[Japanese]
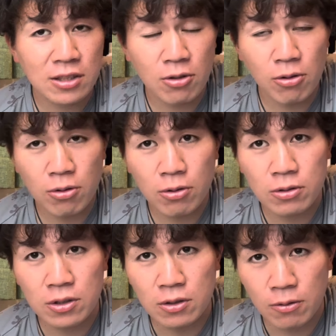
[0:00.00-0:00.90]
高
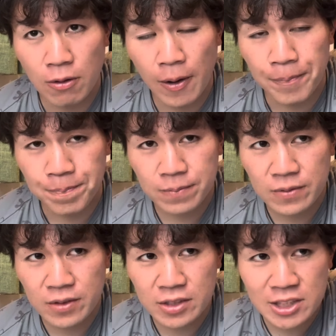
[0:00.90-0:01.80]
校っていうのは、
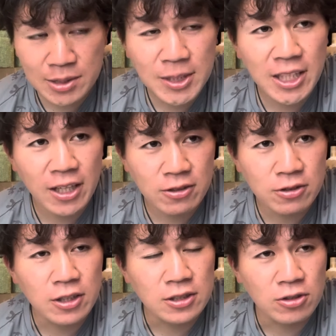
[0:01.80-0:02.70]
地味にやる
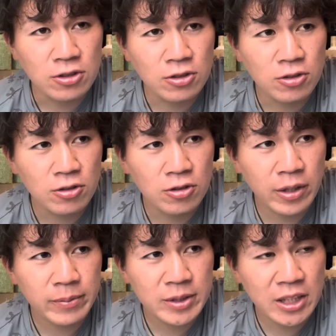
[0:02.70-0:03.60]
んですよ。その、
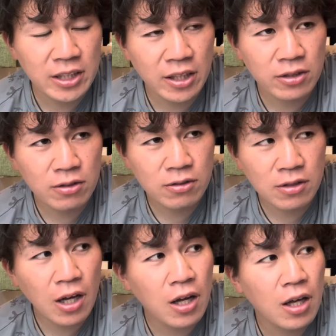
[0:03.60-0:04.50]
山崎監督
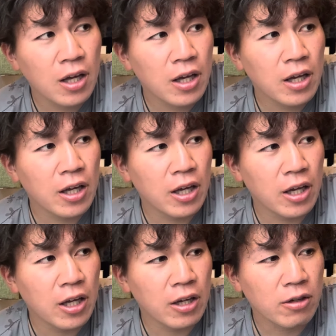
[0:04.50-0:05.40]
が、
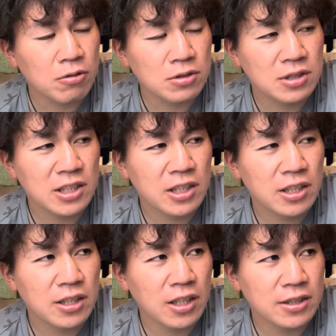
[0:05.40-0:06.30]
えー、この連れて
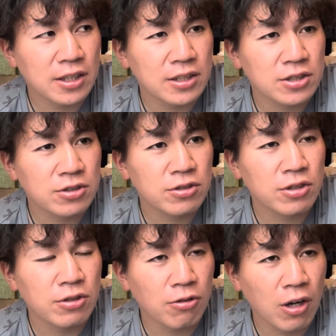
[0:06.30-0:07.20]
きた選手っ
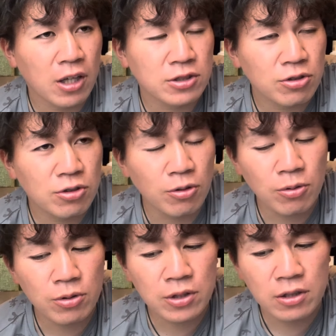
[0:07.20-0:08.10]
ていうのがちょっと
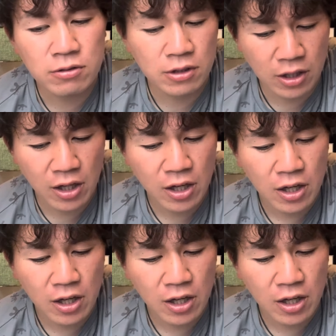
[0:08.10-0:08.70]
残ってるんでね。